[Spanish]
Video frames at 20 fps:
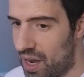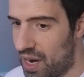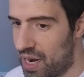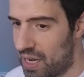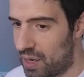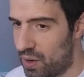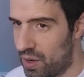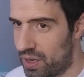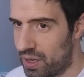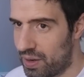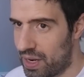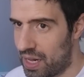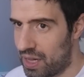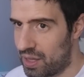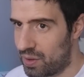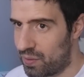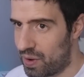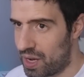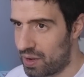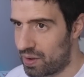Ahí la acabo de escribir al de
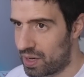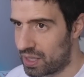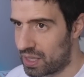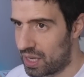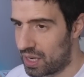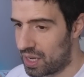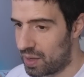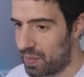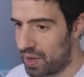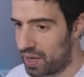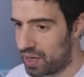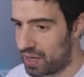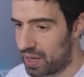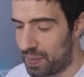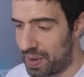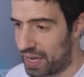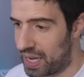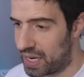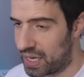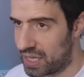Fivertel que me, que
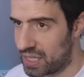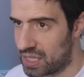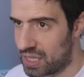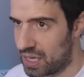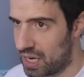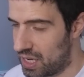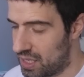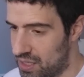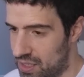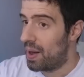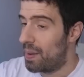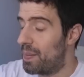me cargue gigas.